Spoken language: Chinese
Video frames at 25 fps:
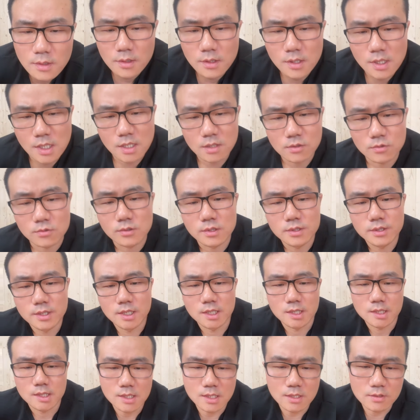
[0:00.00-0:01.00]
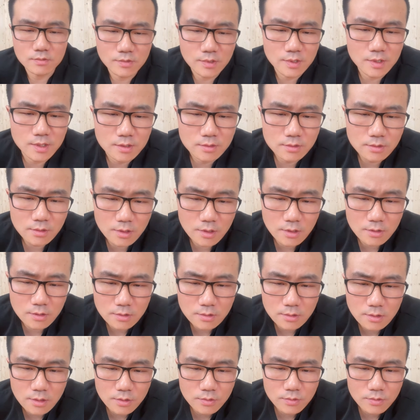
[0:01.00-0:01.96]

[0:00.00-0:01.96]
阿伦呢？阿伦零四幺四，